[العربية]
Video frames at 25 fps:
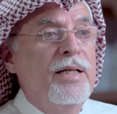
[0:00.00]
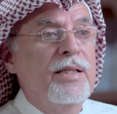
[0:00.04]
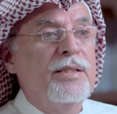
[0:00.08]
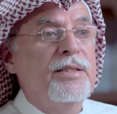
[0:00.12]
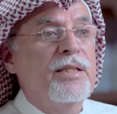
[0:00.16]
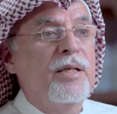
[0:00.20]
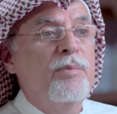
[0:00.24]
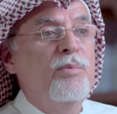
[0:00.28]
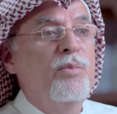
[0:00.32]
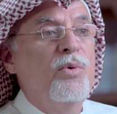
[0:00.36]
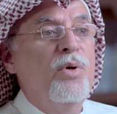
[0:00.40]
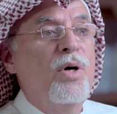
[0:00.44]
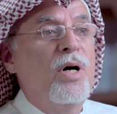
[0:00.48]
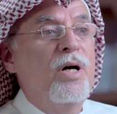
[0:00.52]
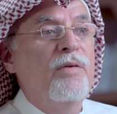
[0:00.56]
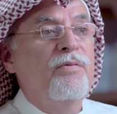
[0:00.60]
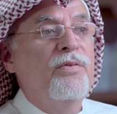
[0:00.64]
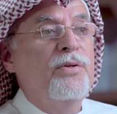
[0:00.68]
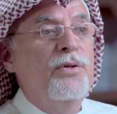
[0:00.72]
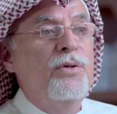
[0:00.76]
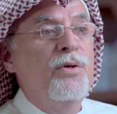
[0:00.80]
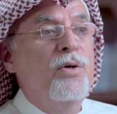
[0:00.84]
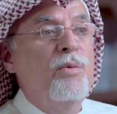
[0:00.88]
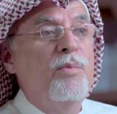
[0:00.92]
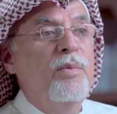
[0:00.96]
اللي سموها
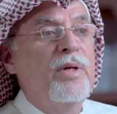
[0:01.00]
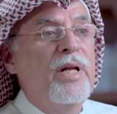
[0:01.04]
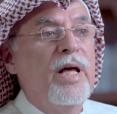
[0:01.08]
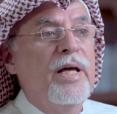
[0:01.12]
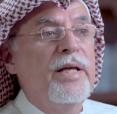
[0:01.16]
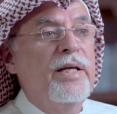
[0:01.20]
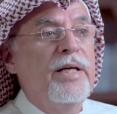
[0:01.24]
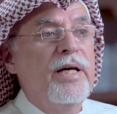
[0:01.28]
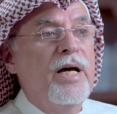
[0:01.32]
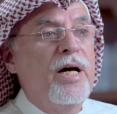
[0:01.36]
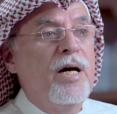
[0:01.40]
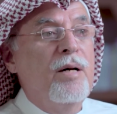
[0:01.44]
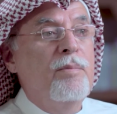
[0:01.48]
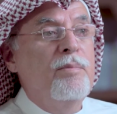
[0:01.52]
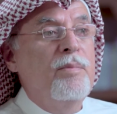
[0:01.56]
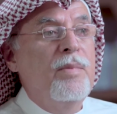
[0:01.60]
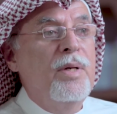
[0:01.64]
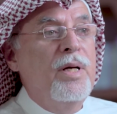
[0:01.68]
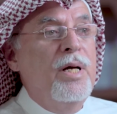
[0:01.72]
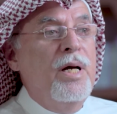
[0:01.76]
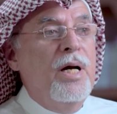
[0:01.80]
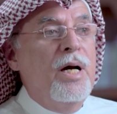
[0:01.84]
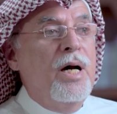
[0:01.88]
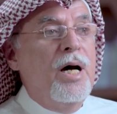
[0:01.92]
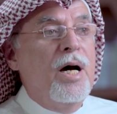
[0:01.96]
في يوم من الأيام
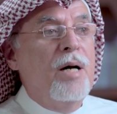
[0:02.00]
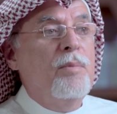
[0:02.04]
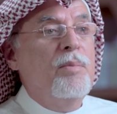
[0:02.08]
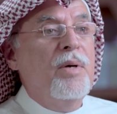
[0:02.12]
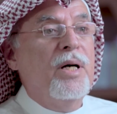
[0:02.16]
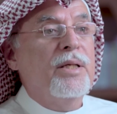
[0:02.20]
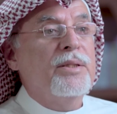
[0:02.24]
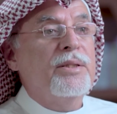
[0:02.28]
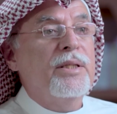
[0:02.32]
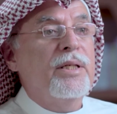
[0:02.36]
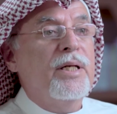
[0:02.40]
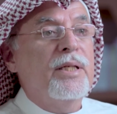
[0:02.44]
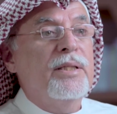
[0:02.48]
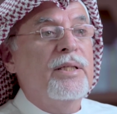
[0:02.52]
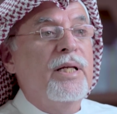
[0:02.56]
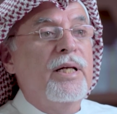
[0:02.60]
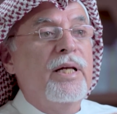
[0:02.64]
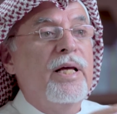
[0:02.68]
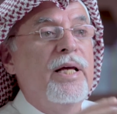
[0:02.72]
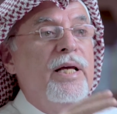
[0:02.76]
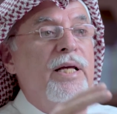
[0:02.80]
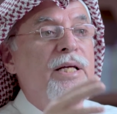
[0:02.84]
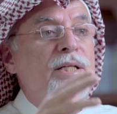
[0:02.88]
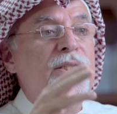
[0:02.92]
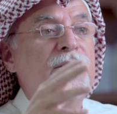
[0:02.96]
أباطرة
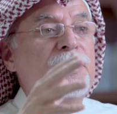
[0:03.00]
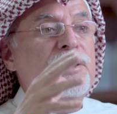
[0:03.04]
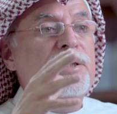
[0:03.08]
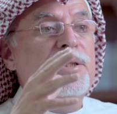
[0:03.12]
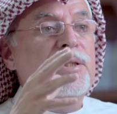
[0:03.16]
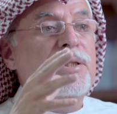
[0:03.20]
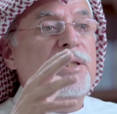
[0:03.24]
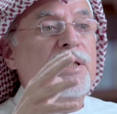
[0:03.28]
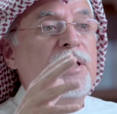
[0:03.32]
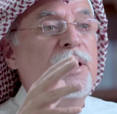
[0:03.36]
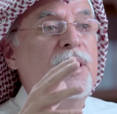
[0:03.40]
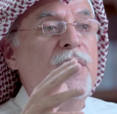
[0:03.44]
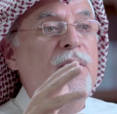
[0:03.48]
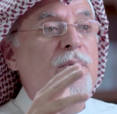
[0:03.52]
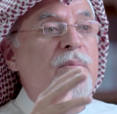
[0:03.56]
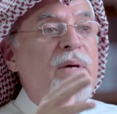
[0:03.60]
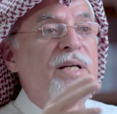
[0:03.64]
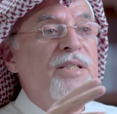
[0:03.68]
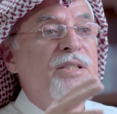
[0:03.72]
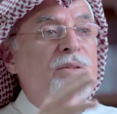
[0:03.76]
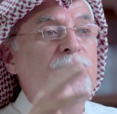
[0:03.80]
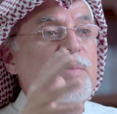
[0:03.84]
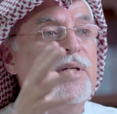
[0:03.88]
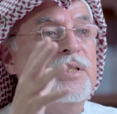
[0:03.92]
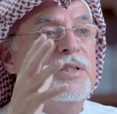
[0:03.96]
العيش
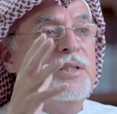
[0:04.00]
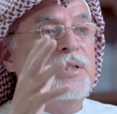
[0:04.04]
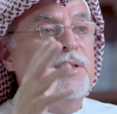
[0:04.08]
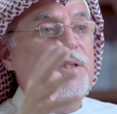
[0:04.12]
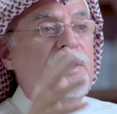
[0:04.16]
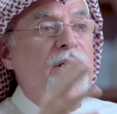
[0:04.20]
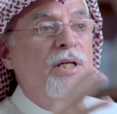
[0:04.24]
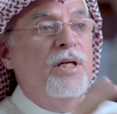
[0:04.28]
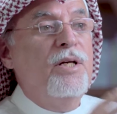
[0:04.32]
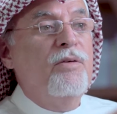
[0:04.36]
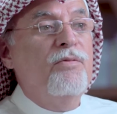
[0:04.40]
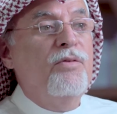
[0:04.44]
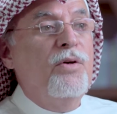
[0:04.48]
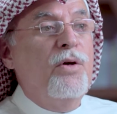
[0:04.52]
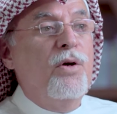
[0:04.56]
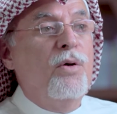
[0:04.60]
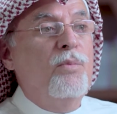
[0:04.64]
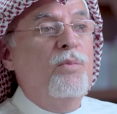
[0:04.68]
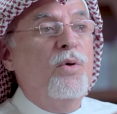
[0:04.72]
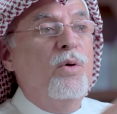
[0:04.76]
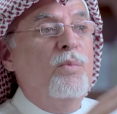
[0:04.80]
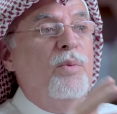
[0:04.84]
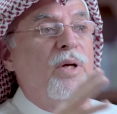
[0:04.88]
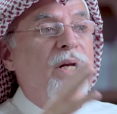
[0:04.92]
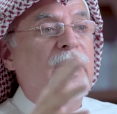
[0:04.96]
البسمتي في
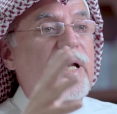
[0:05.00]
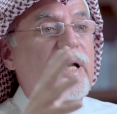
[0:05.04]
عموم